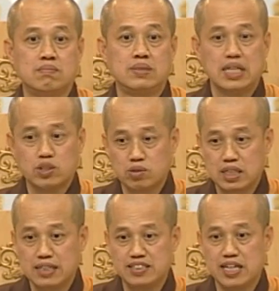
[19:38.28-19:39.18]
这样就是一
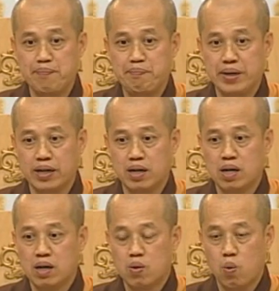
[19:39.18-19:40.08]
个鉴别，
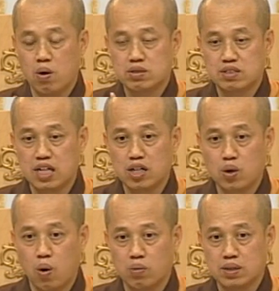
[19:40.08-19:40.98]
我身
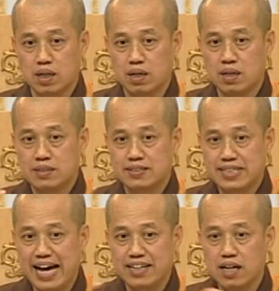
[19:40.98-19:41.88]
口的
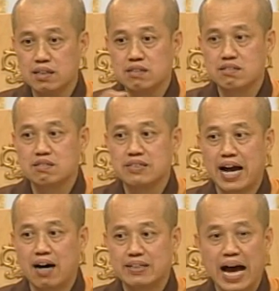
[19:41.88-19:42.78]
善恶的资
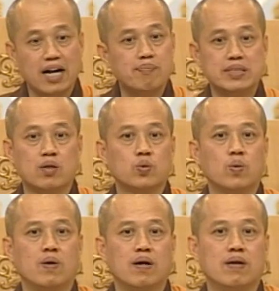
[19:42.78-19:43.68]
量哪个比较
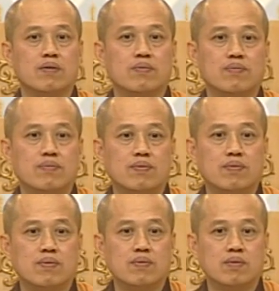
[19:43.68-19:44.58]
多了，
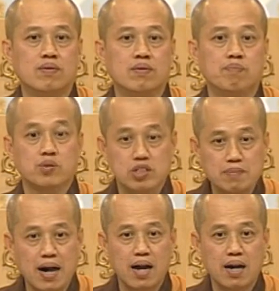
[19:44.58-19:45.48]
不是
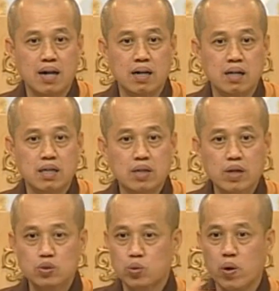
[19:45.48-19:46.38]
吗？因
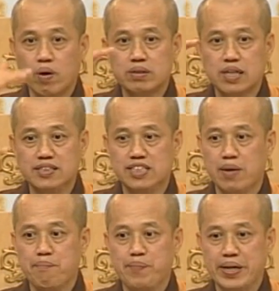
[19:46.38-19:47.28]
为所有的
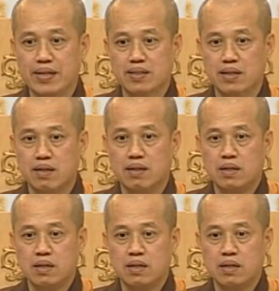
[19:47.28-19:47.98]
鉴别的。